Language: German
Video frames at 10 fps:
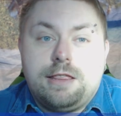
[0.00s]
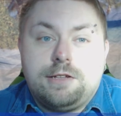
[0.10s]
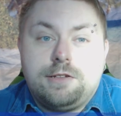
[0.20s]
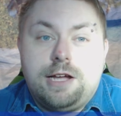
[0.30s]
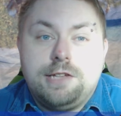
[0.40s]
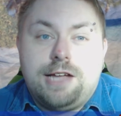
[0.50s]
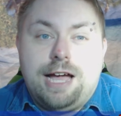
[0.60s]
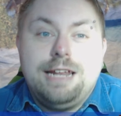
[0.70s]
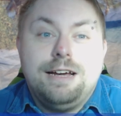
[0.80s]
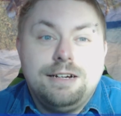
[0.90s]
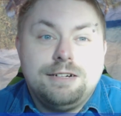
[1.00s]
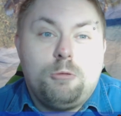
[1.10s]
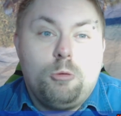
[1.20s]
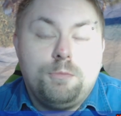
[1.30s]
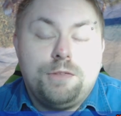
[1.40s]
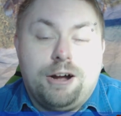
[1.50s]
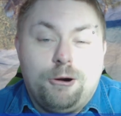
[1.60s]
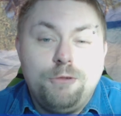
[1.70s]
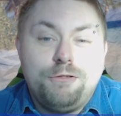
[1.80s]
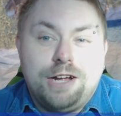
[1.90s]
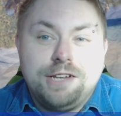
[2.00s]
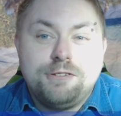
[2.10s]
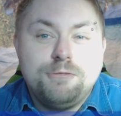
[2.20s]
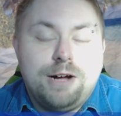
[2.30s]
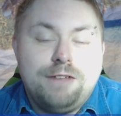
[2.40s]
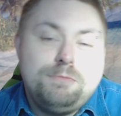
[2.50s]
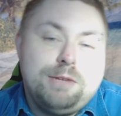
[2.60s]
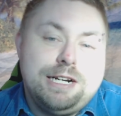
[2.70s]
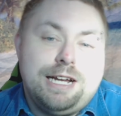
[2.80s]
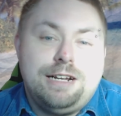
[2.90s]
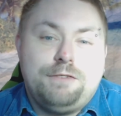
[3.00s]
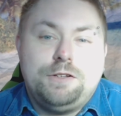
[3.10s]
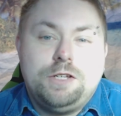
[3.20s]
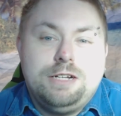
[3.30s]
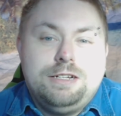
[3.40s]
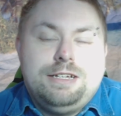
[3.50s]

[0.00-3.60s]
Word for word: Das heißt, einer oben drauf, ganz normal wie bei den anderen Viechern,